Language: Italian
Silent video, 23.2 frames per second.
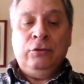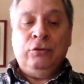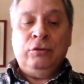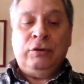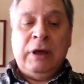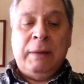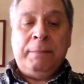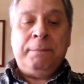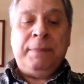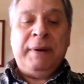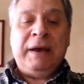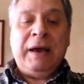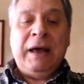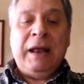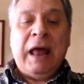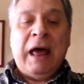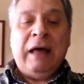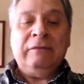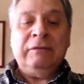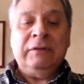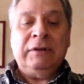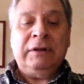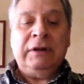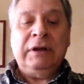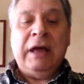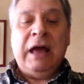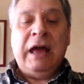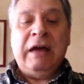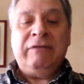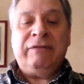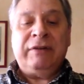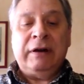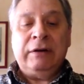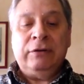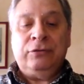Giuseppe
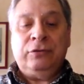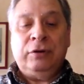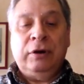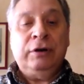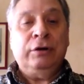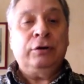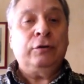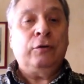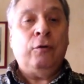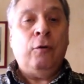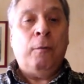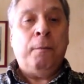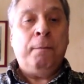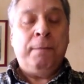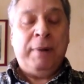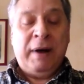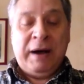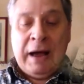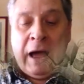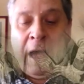Galanti e Francesco